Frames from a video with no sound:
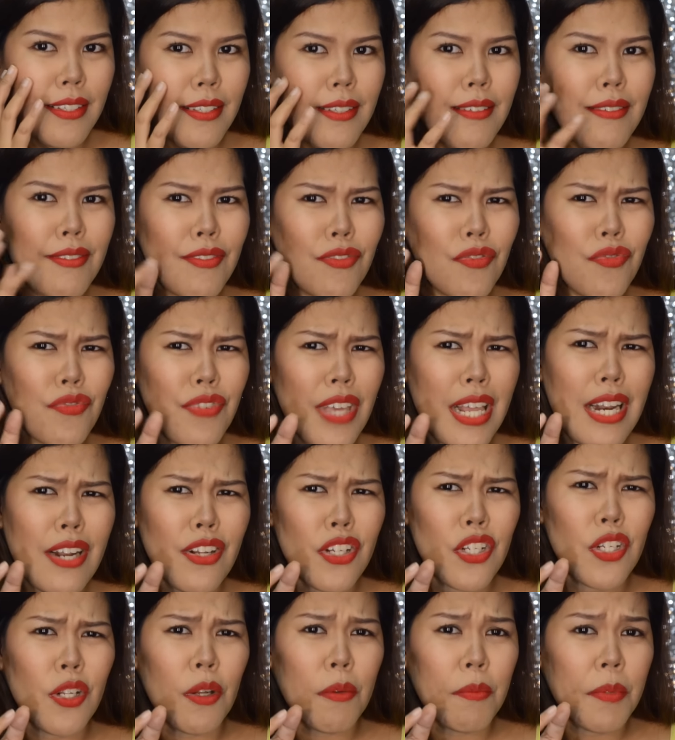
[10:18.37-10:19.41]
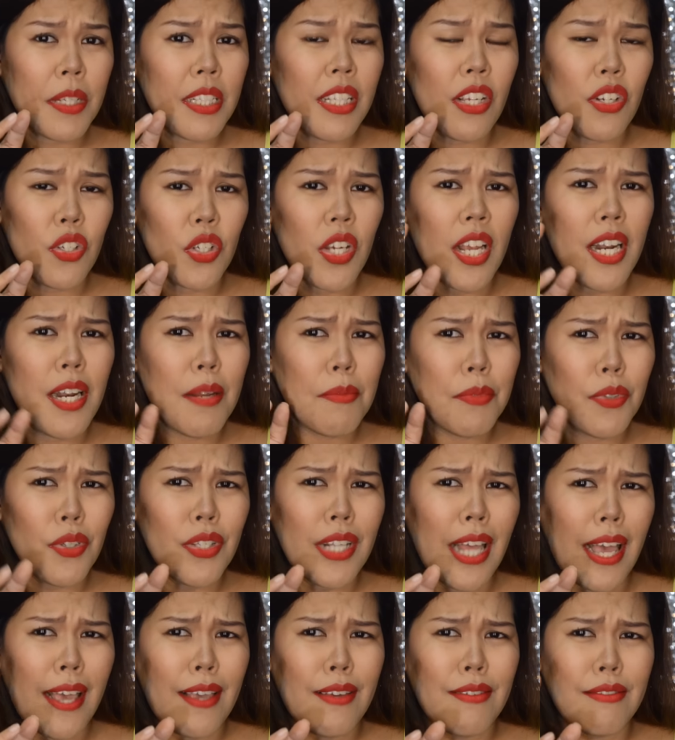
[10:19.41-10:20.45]
yung finish ng foundation, alam
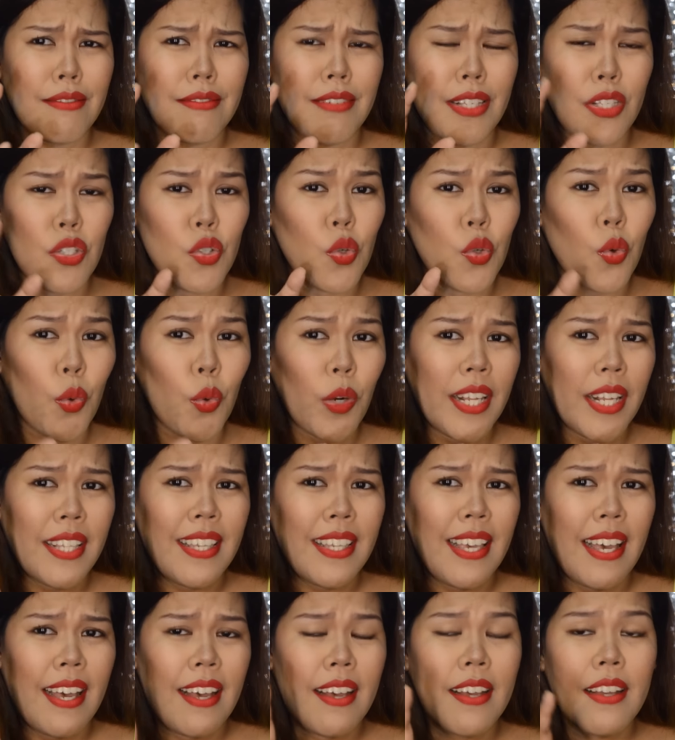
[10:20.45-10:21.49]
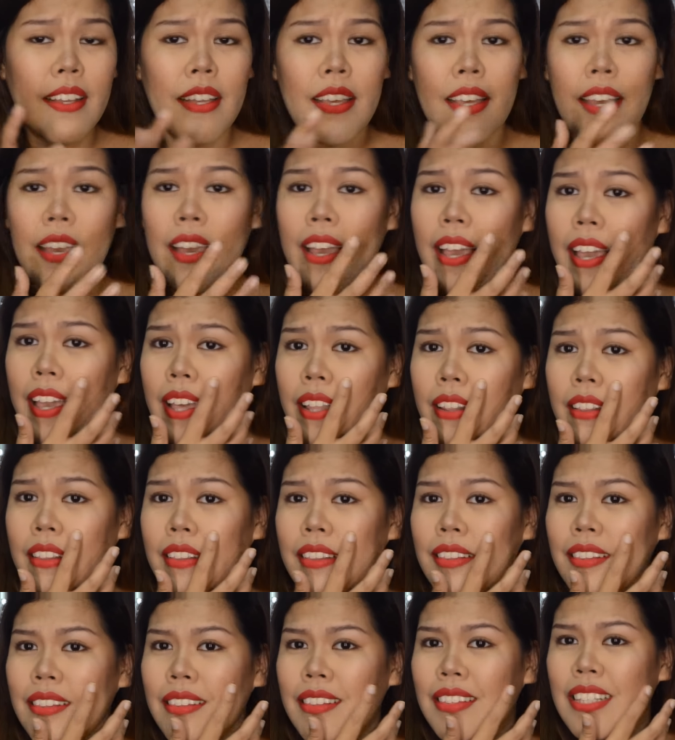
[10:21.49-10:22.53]
nyo na yung itsura niya. And
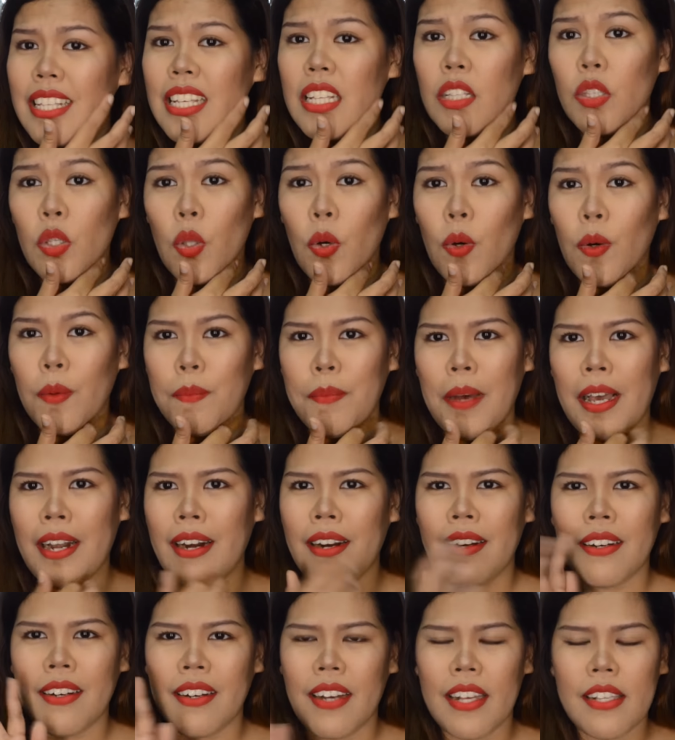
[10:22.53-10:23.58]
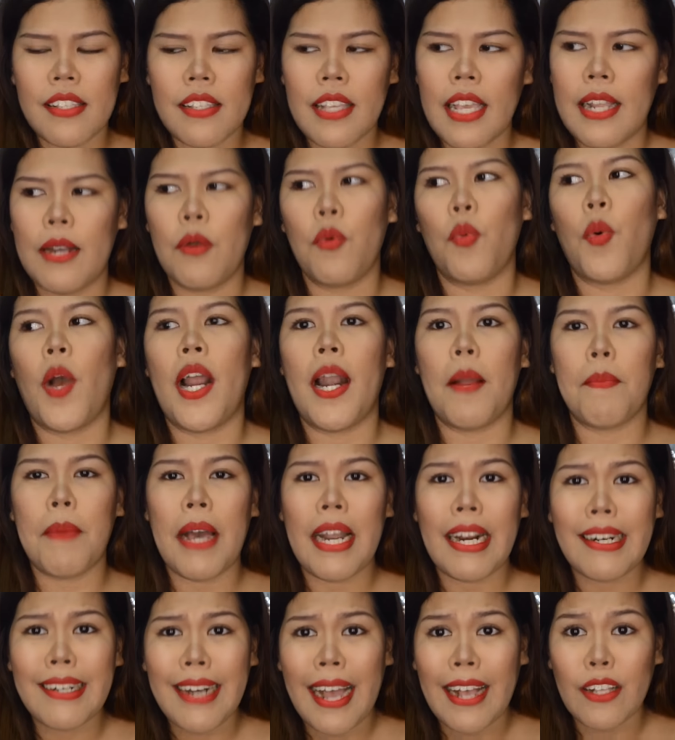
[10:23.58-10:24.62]
dito, parang as in wala,
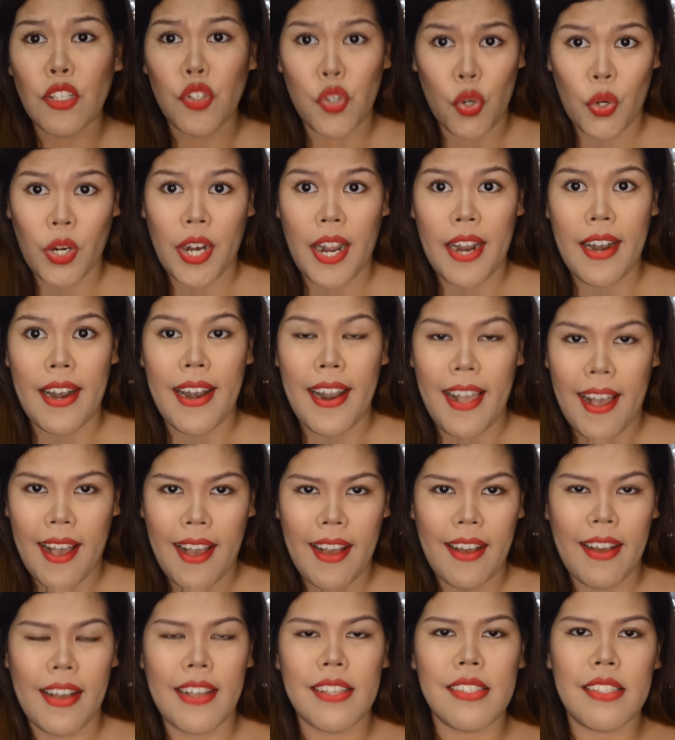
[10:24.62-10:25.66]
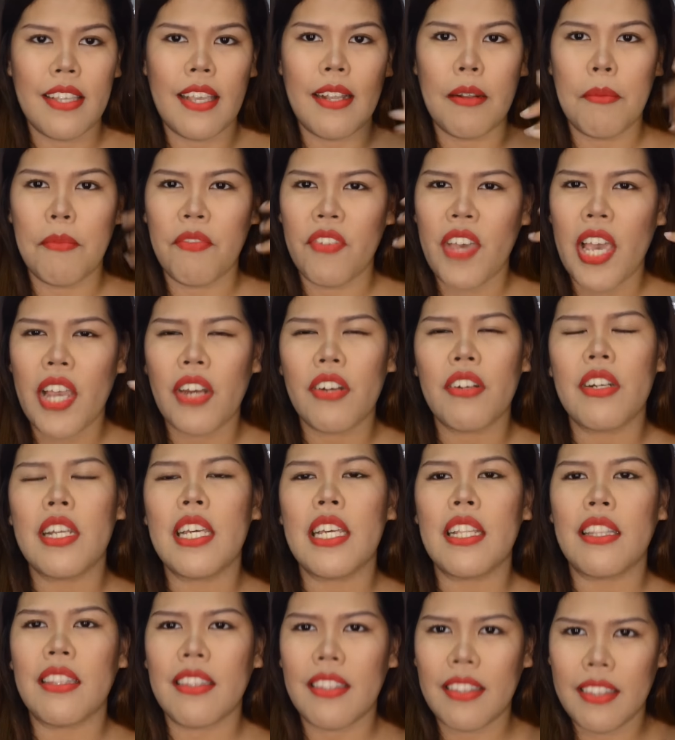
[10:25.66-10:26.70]
parang natural lang. As in
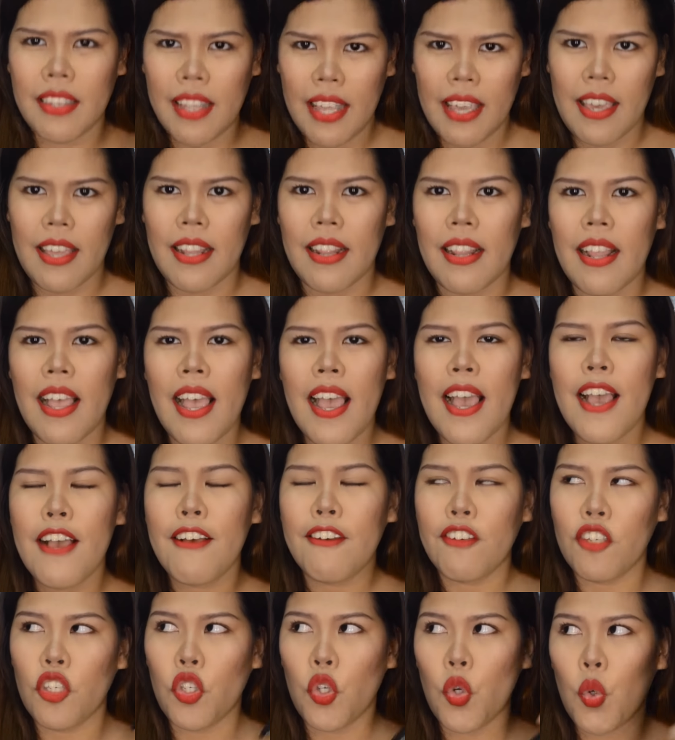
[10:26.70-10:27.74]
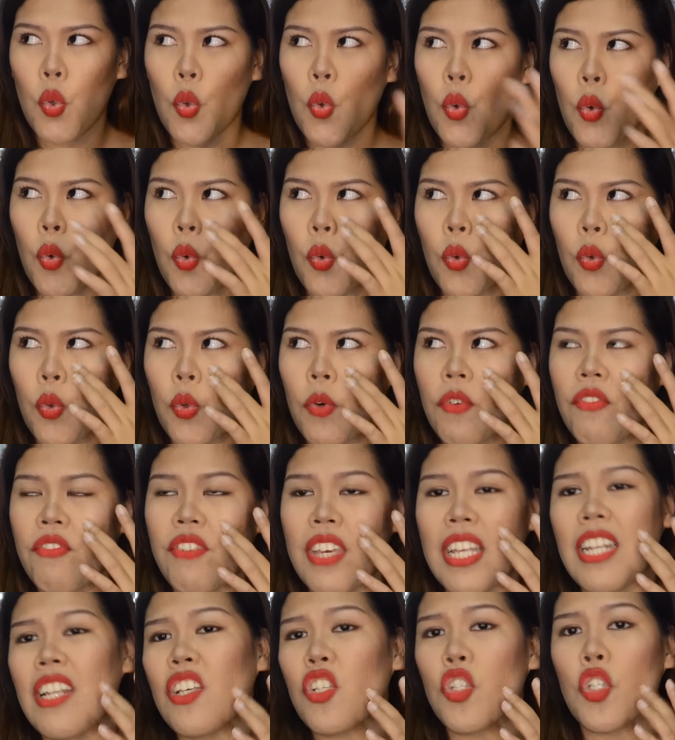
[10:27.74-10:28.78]
very thin yung
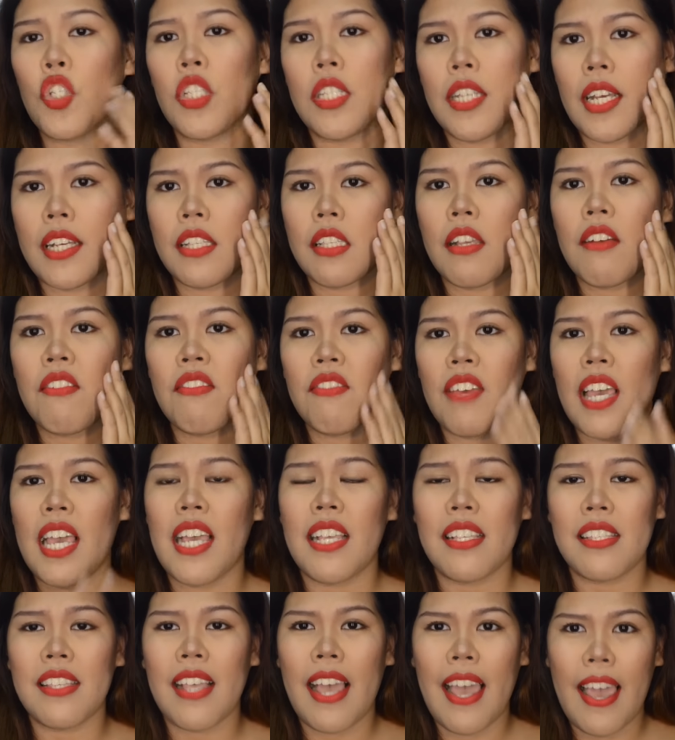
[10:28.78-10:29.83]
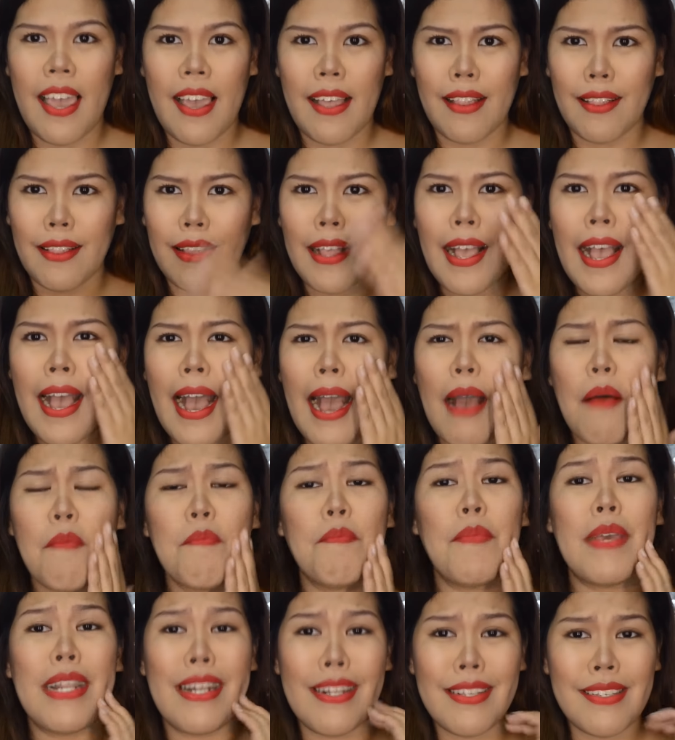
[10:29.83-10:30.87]
finish niya sa face and
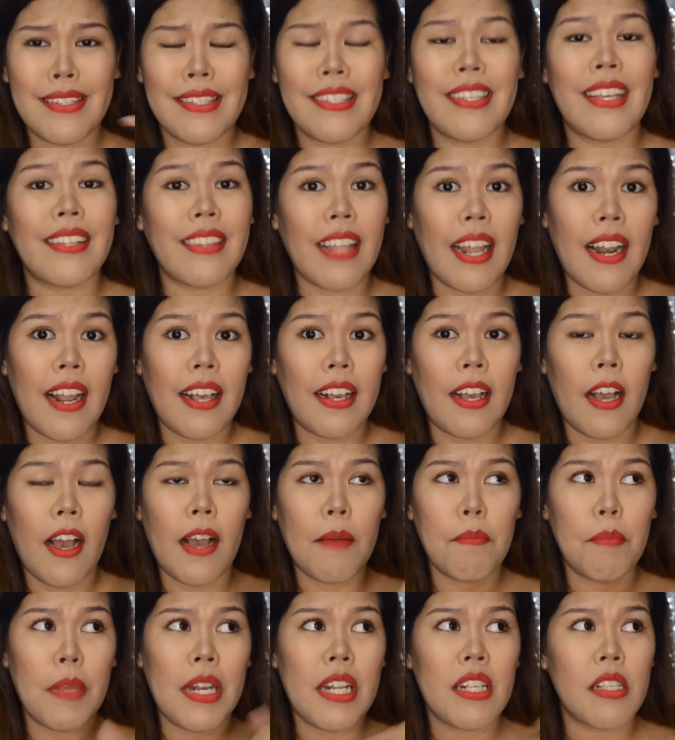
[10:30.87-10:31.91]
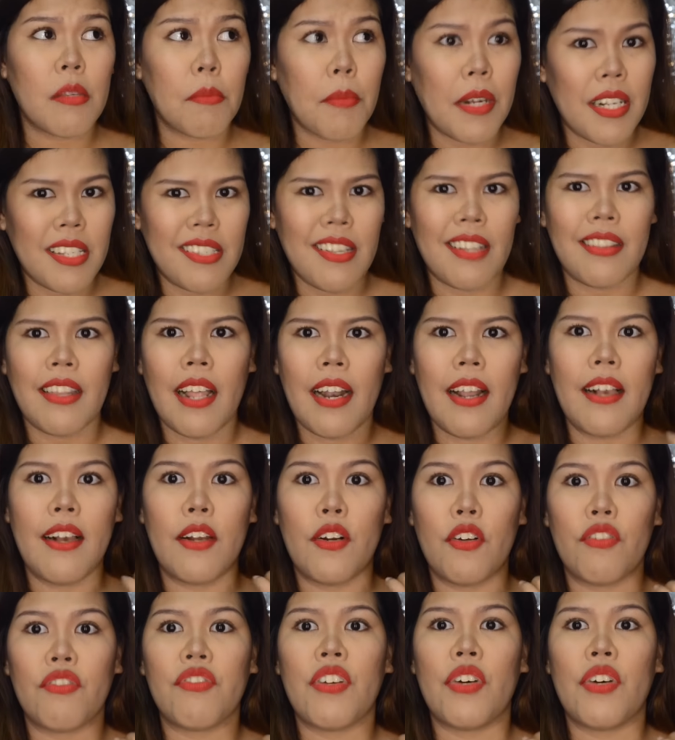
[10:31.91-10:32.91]
ang bilis niya talaga, ang bilis mag-set talaga ng